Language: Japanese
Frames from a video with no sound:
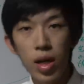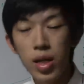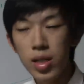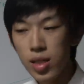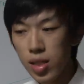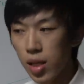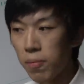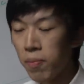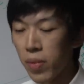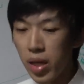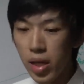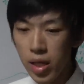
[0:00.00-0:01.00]
からですね、
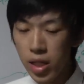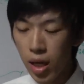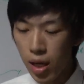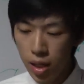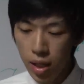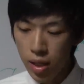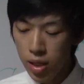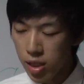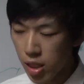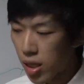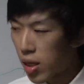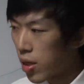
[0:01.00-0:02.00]
え来た案件でし
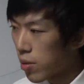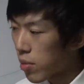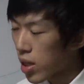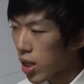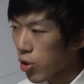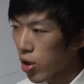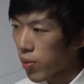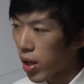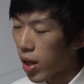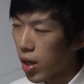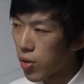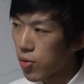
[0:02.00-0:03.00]
てまあ、例え
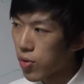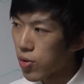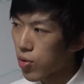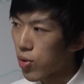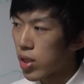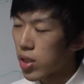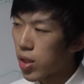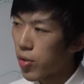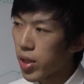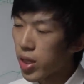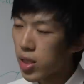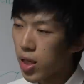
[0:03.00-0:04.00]
ばあのそうですね
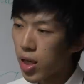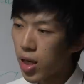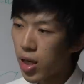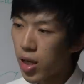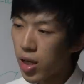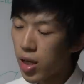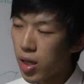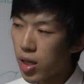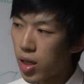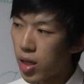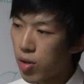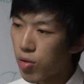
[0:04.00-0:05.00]
私が、
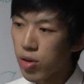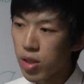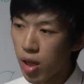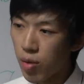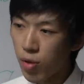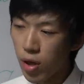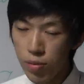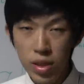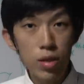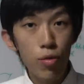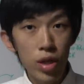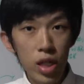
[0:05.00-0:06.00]
えー、よく使うもの
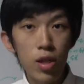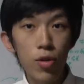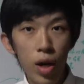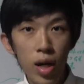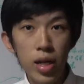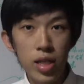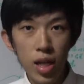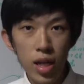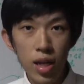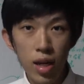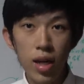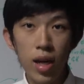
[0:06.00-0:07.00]
別にこれ企業案件じゃな
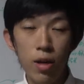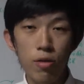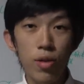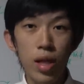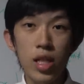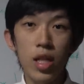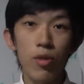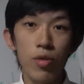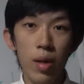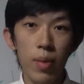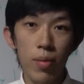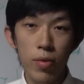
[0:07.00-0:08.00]
いからあの他社の
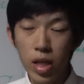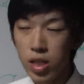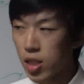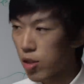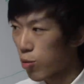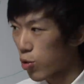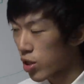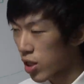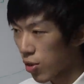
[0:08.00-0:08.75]
名前も出していいと思うんです